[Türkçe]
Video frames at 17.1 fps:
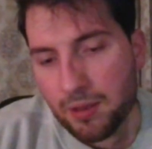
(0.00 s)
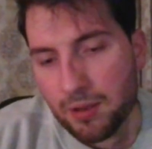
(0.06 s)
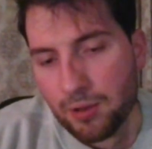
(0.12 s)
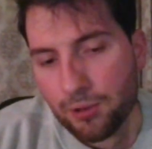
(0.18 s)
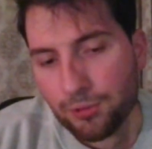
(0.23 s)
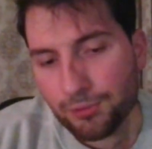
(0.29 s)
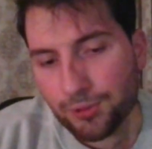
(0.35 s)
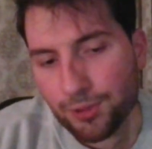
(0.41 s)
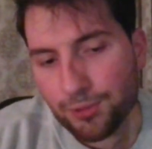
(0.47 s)

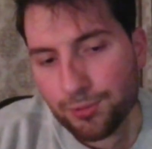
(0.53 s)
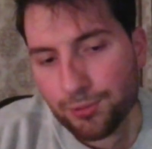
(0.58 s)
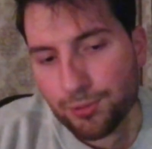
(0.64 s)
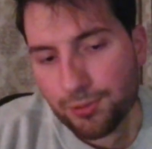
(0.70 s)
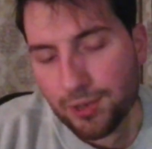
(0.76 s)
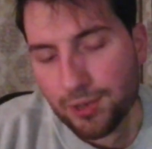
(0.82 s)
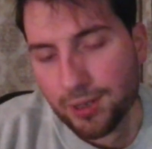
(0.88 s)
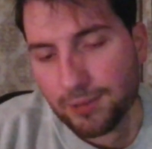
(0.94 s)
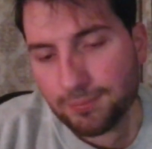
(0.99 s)
Ondan
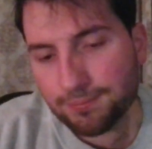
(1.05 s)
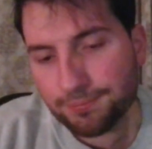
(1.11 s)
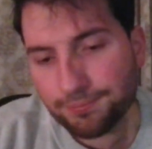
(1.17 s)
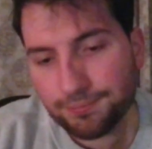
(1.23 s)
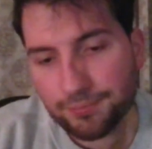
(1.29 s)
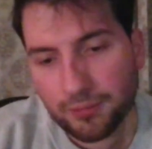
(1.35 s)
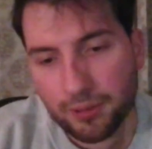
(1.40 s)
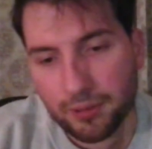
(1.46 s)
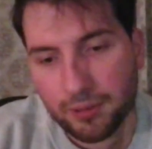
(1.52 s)
sonra
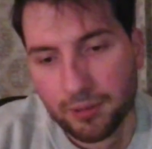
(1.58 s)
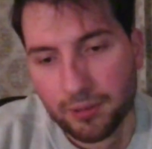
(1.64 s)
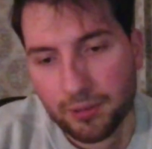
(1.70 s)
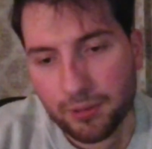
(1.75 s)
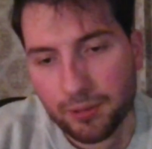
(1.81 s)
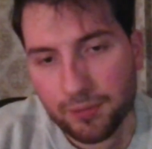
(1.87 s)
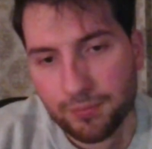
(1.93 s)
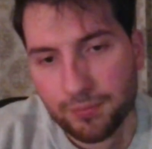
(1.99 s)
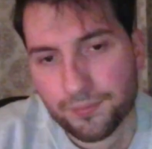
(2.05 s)
e,
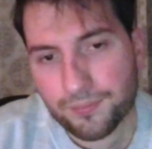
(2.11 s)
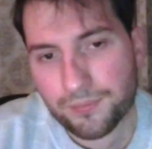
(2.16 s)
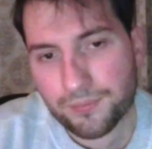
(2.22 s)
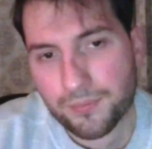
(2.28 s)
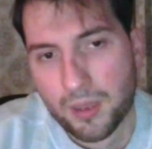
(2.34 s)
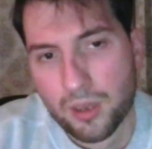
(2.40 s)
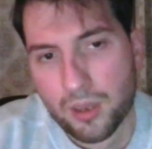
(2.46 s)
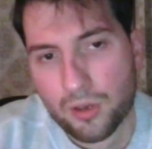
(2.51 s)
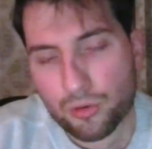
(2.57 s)

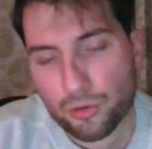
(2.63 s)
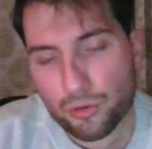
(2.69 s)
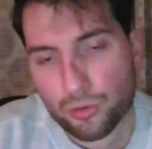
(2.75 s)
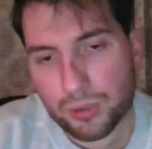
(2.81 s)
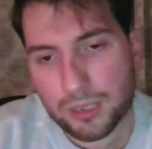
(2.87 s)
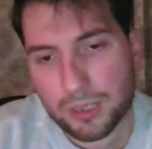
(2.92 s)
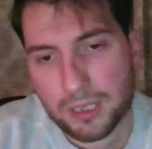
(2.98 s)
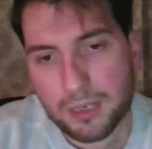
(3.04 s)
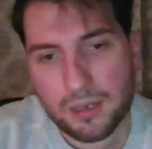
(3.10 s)
şunu
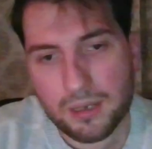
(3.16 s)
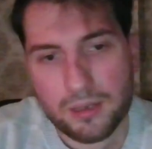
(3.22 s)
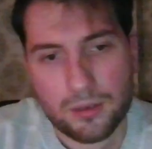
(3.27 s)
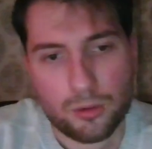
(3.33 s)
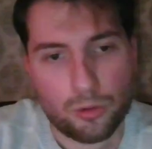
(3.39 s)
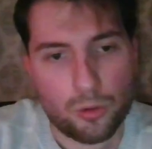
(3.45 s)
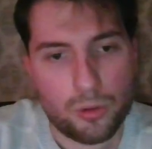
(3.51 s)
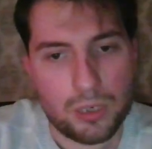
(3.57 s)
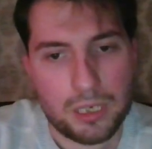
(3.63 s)
size
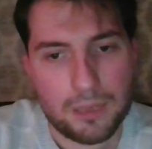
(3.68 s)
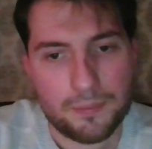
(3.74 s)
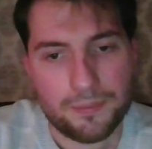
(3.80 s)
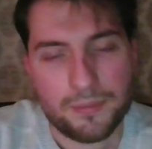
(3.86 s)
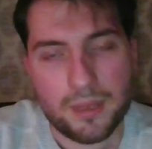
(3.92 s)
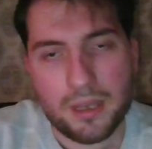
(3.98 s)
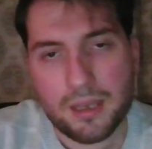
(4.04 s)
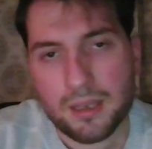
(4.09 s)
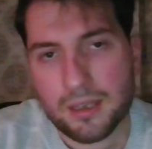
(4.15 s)
söyleyeyim.
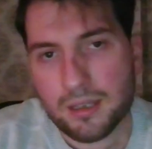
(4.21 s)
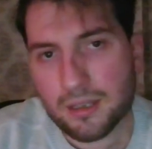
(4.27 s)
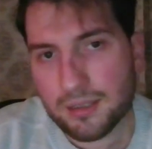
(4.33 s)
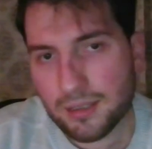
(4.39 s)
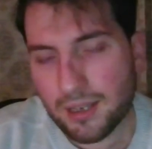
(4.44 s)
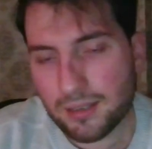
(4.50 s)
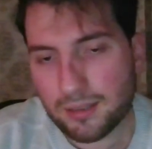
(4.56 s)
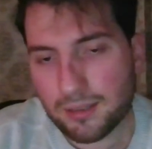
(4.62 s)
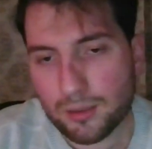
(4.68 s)

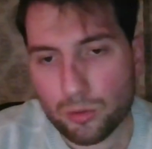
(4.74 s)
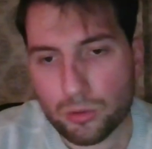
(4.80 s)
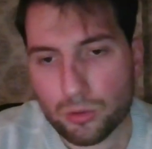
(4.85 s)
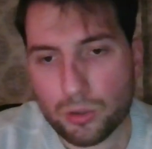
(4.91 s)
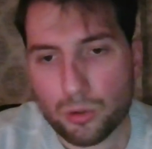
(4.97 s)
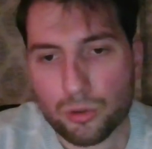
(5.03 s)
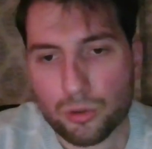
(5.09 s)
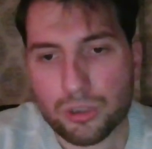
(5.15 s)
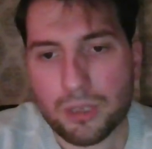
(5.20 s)
Zaten
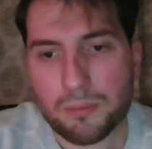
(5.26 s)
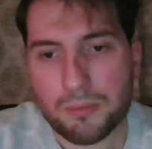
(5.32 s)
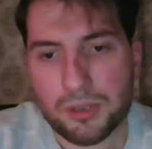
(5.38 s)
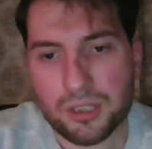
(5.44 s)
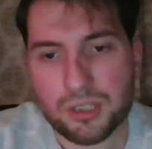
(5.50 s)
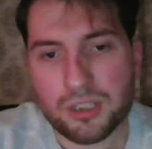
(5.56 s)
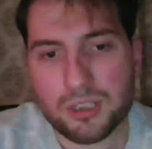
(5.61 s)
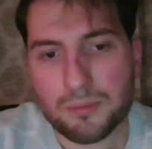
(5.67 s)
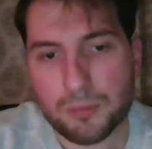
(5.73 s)

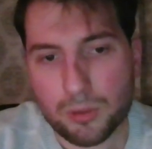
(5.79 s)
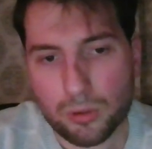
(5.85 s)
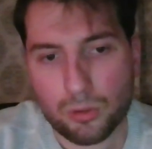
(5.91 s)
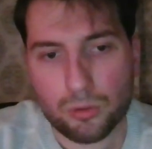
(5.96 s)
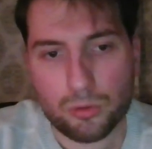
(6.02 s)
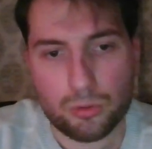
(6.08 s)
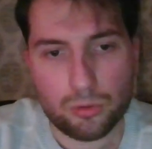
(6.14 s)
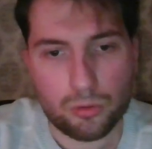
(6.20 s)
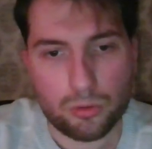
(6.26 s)
%95'iniz
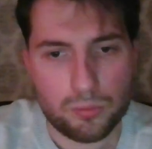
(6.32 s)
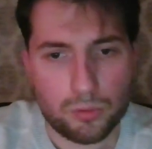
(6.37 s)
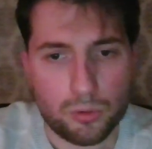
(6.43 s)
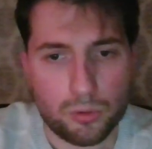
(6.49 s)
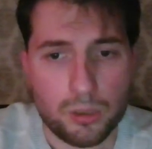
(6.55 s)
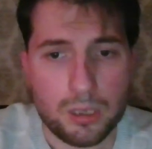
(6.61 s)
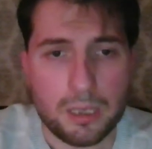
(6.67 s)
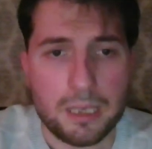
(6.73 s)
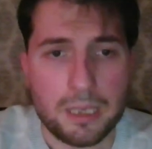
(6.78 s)
biliyorsunuzdur bunu.
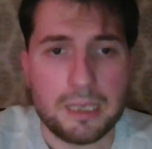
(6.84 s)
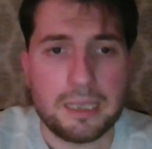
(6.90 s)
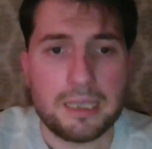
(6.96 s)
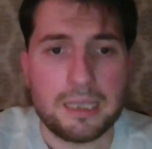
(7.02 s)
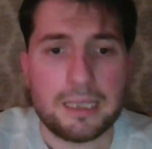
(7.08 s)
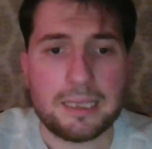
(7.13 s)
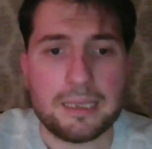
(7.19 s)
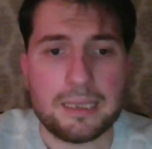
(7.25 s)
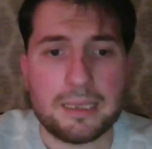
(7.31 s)

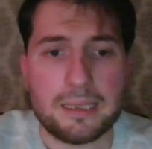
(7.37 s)
E,